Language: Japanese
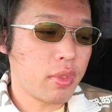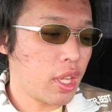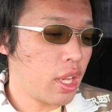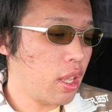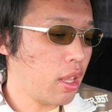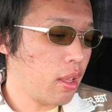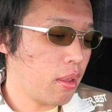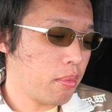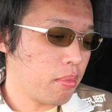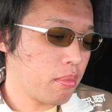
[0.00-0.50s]
うん。
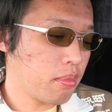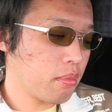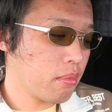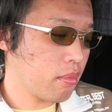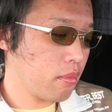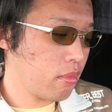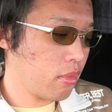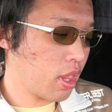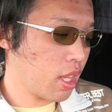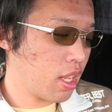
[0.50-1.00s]
で、
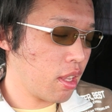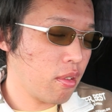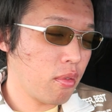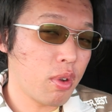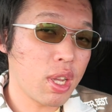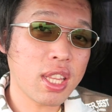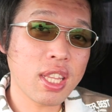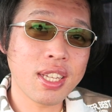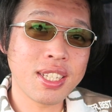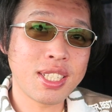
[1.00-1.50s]

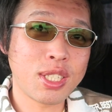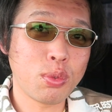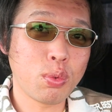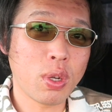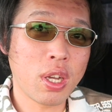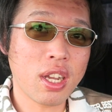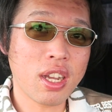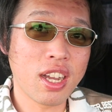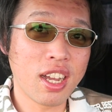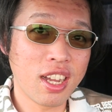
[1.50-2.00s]
私
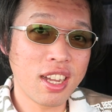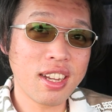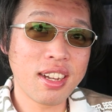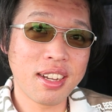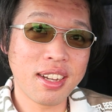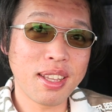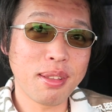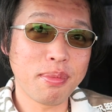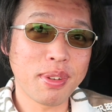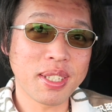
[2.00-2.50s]
は
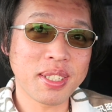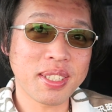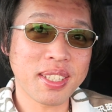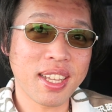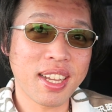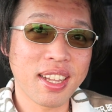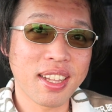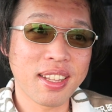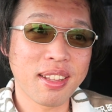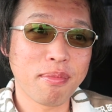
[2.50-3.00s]
考えまし
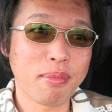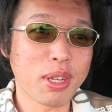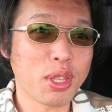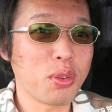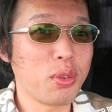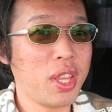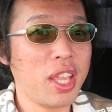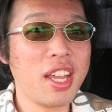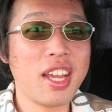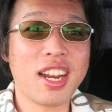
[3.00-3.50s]
た。まあ、
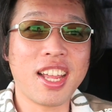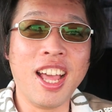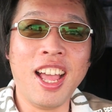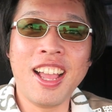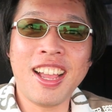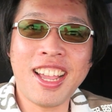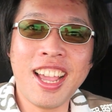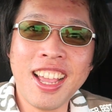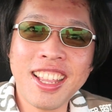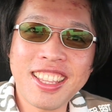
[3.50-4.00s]
去年から
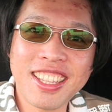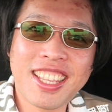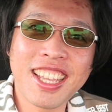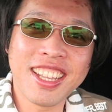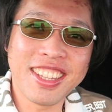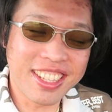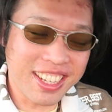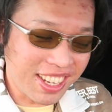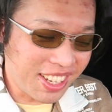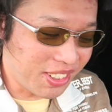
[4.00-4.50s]
考えて
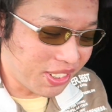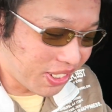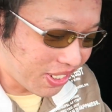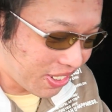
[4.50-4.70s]
たんだけ